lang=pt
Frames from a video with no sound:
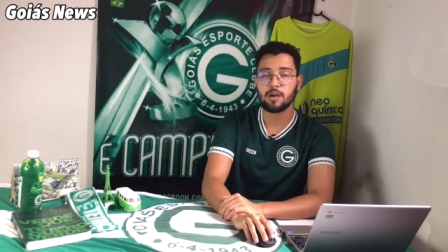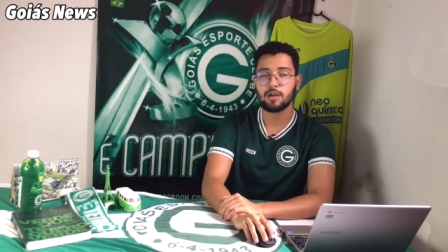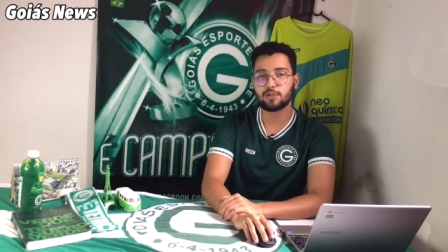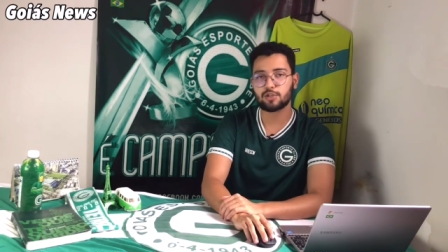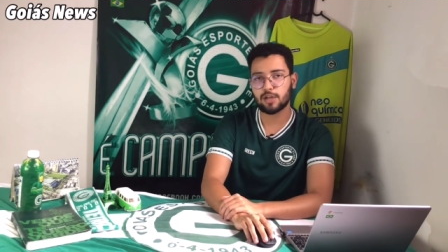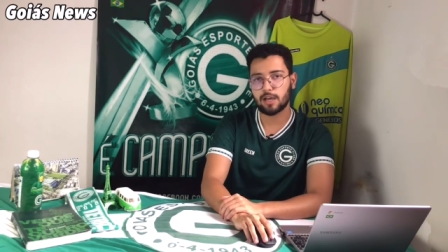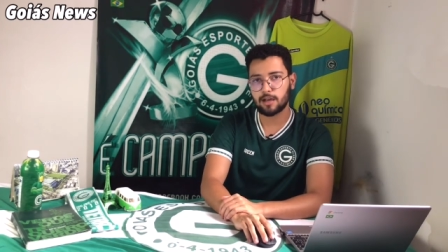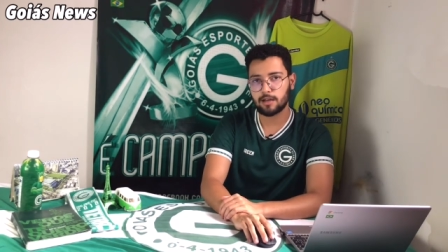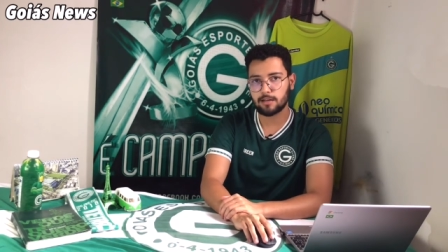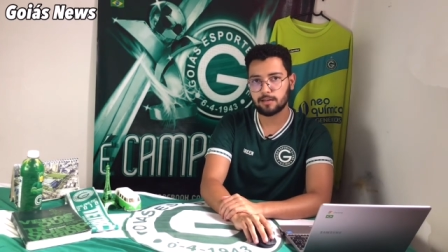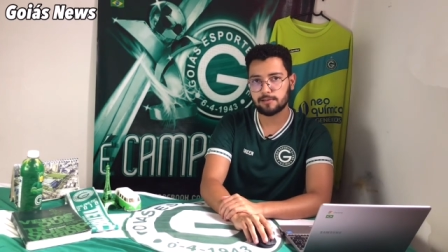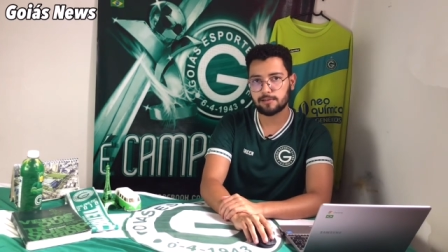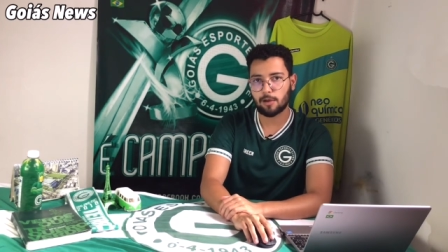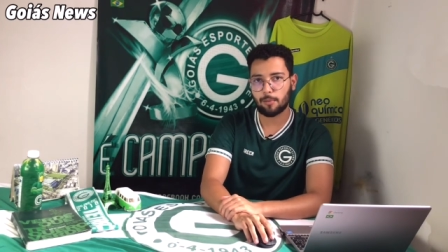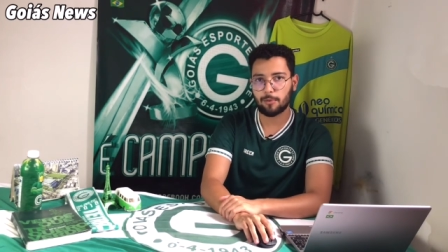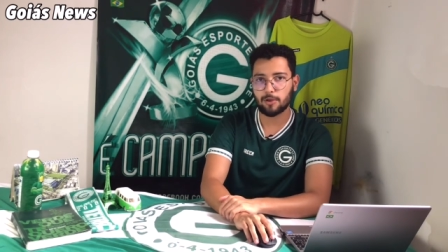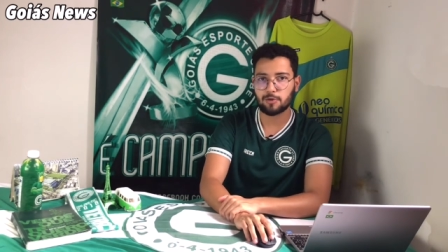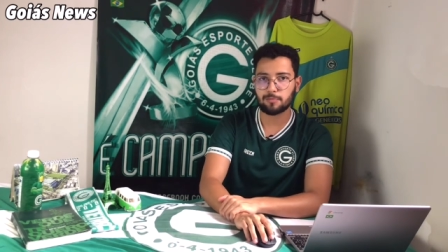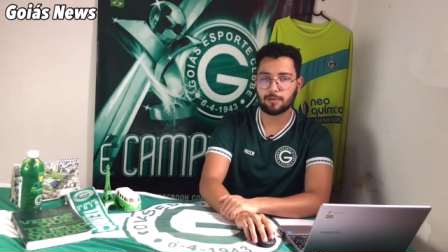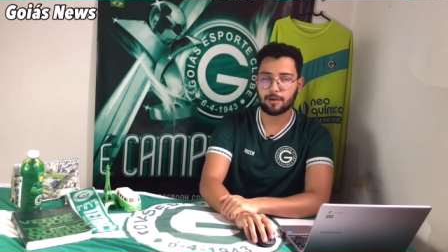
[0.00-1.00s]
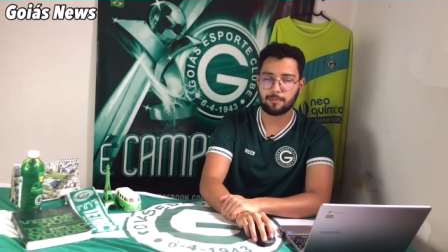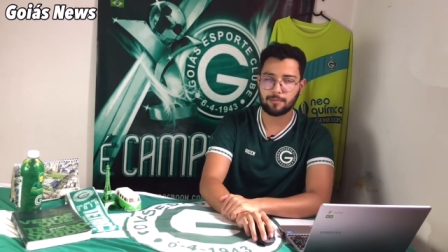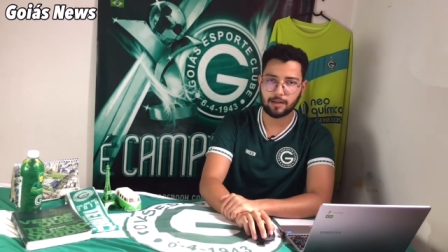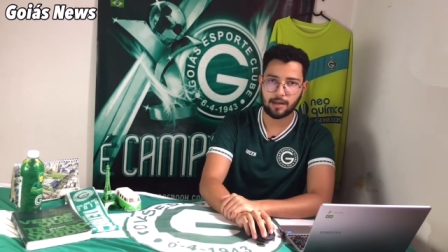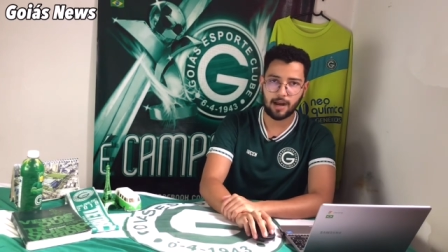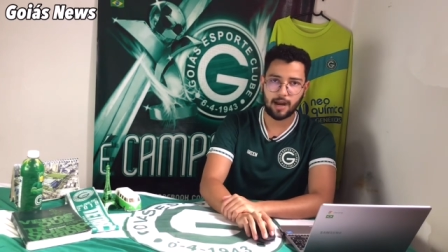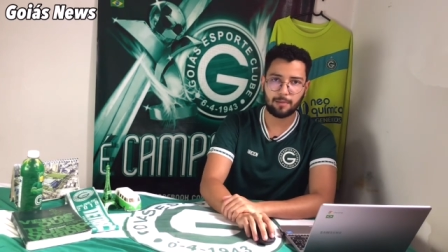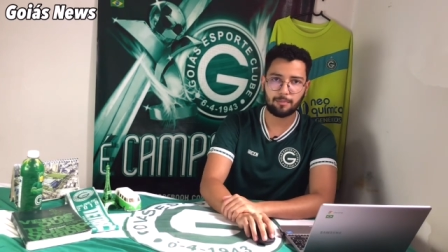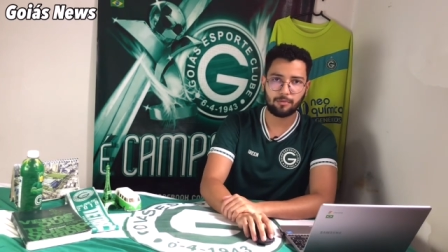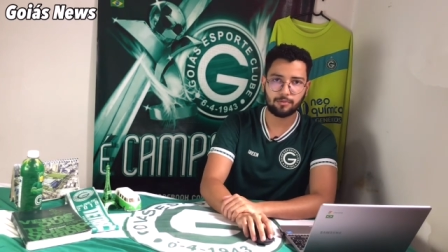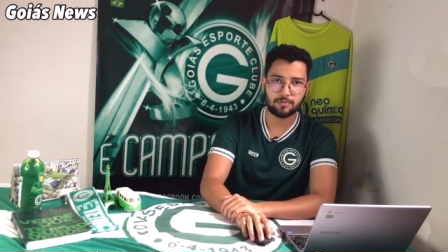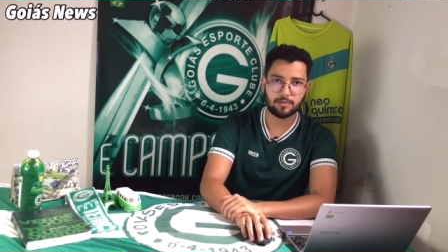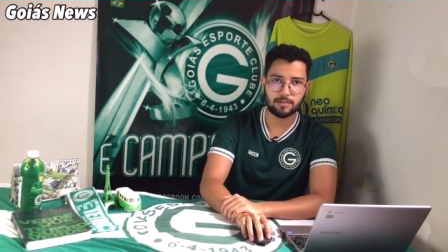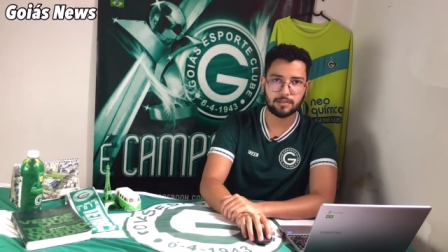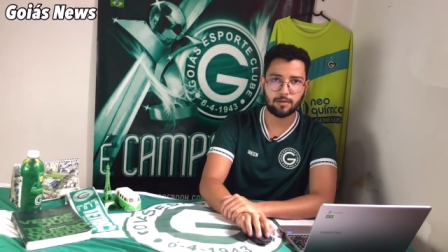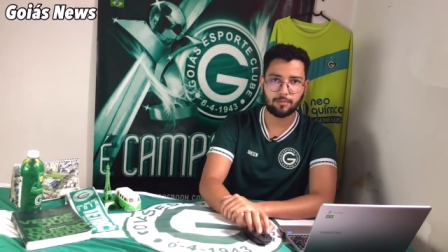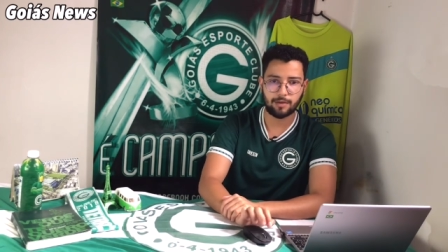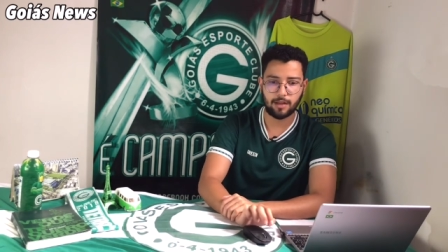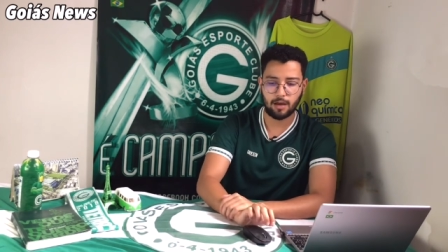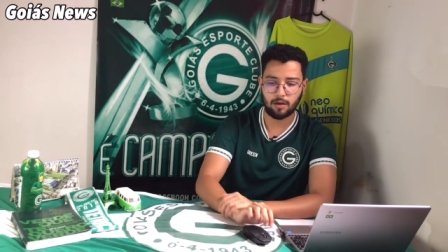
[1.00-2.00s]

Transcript: chega inicialmente para brigar a posição, né?